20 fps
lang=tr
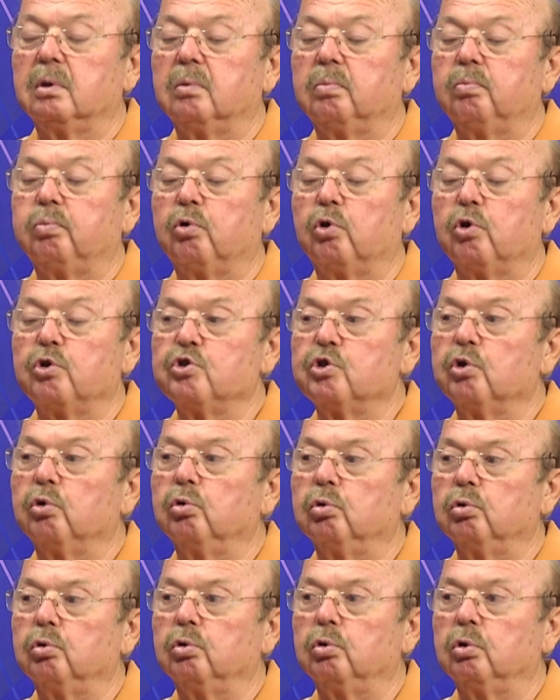proje
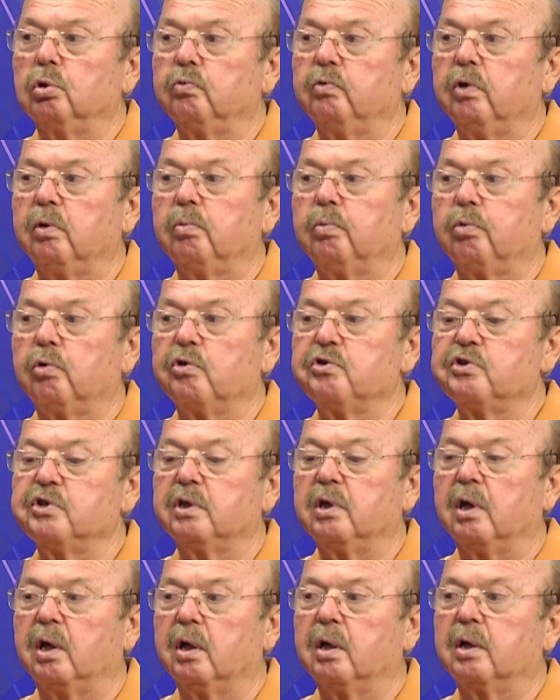olduğunu ve projenin
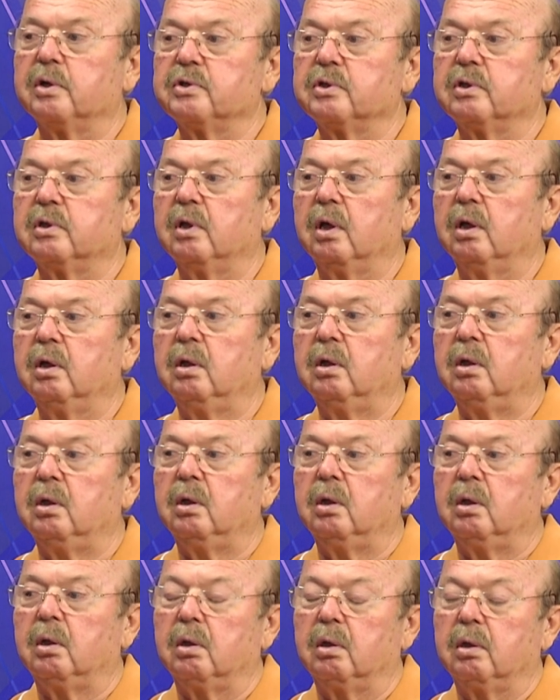arkasında
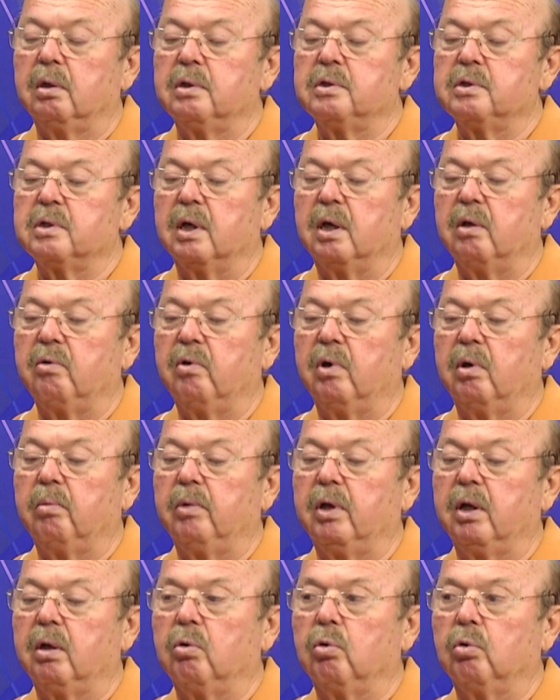İsrail ve
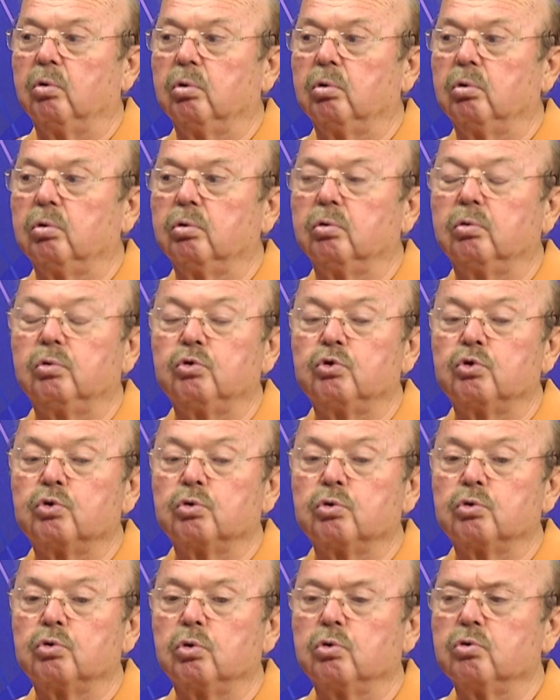Amerika olduğu şu
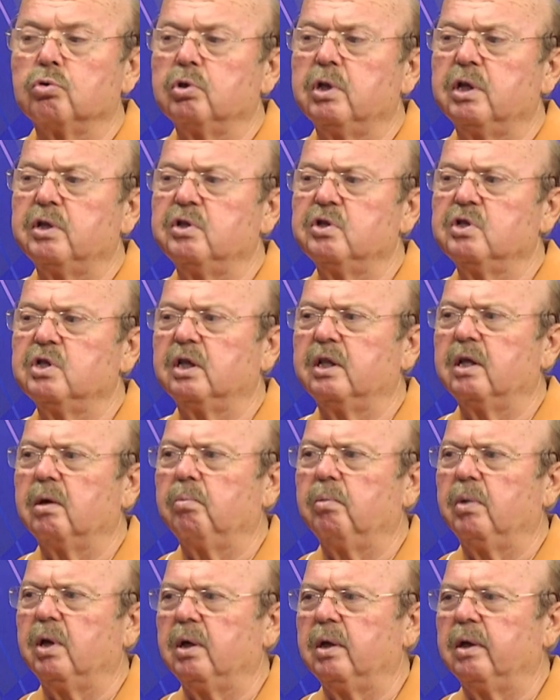son neticeden
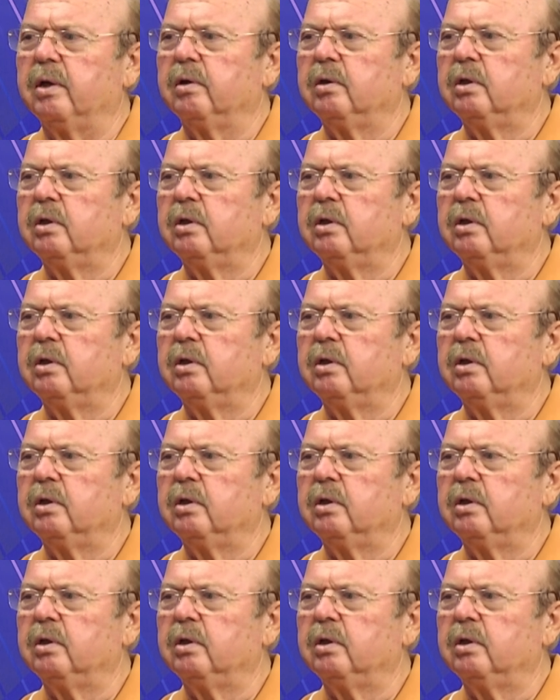belli.